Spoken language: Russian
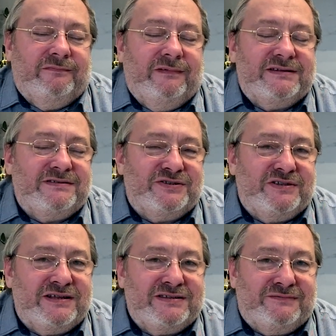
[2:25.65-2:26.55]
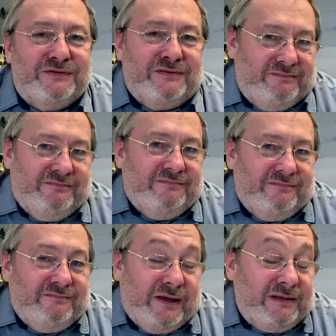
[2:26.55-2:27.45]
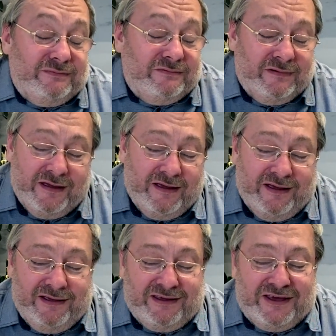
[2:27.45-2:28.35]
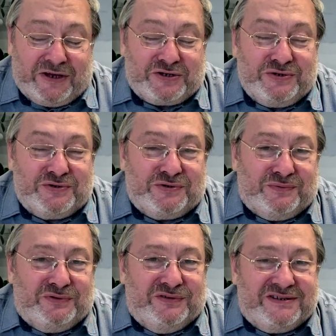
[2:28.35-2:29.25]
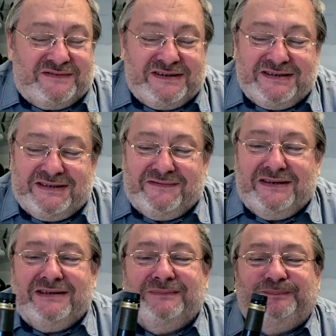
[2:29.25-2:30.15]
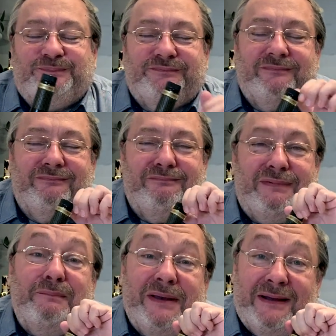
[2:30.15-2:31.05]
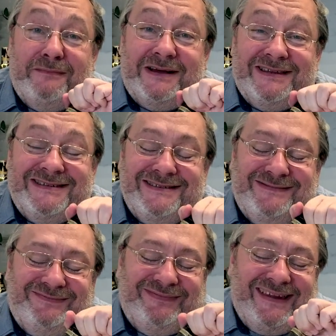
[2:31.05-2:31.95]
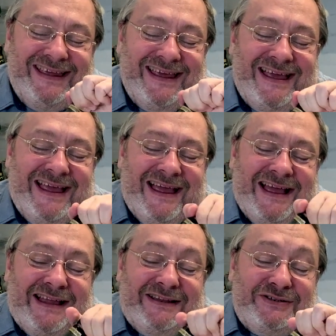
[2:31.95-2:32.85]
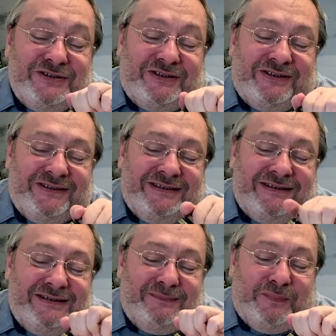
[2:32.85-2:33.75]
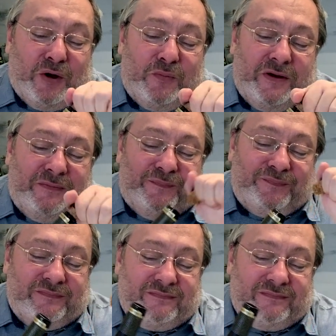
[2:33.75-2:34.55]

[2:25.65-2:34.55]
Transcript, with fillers: наслаждаться. Вот. Поэтому я решил, что буду называть эти вина поплямкать. Значит, э, пробуем.